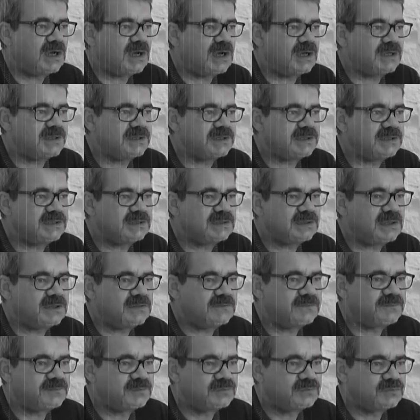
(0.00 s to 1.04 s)
А Ирик
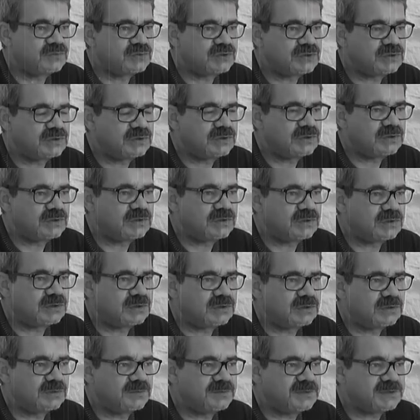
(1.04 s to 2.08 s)
Илалов получил
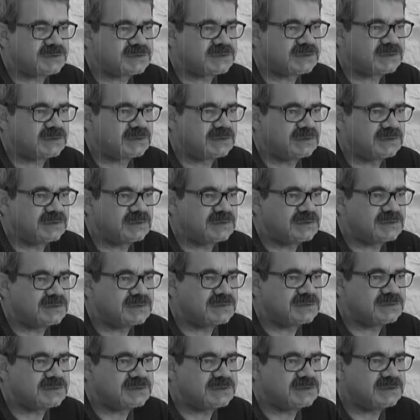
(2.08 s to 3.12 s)
э, место
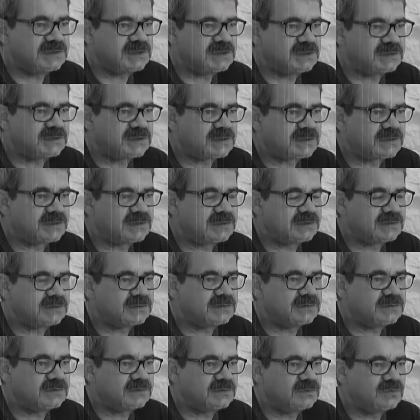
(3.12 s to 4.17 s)
э, сенатора
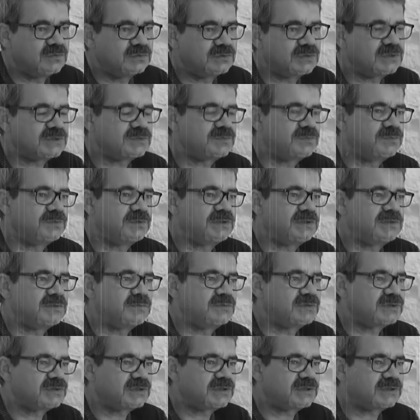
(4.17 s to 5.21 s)
от Республики
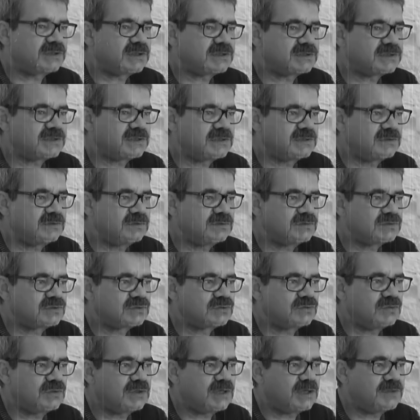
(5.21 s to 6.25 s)
Башкортостан,
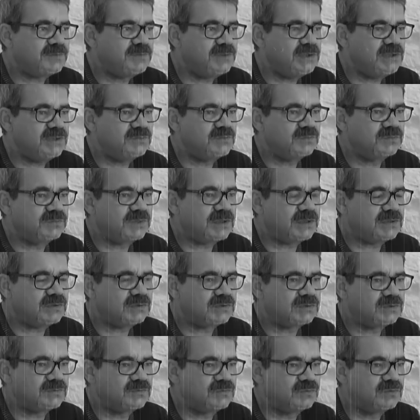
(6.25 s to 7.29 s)
что как минимум
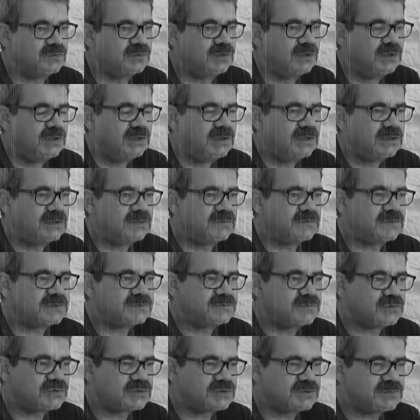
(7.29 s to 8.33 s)
дает ему
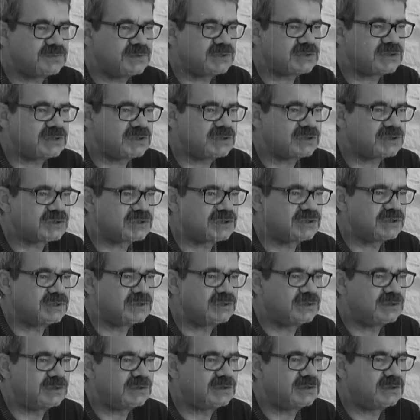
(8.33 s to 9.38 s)
возможность в
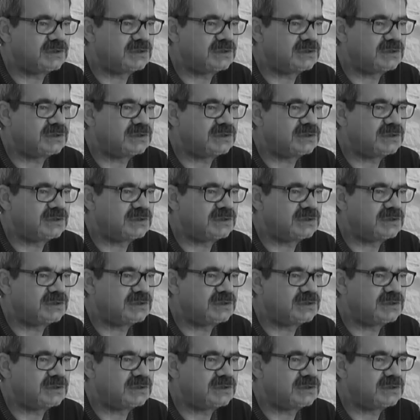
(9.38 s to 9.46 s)
ближайшие